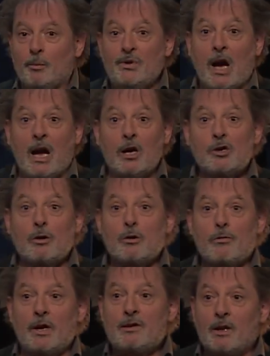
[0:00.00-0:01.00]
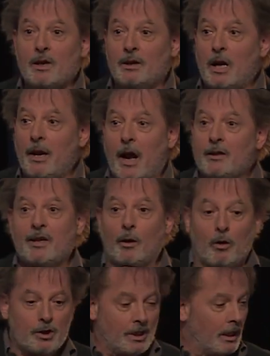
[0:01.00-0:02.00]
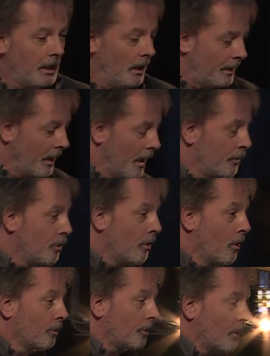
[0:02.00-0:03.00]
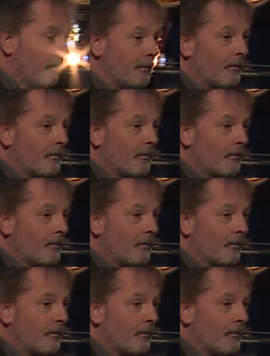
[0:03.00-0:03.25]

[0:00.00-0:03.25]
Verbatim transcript: Bien, je, vais essayer d'aller interroger quelqu'un d'autre.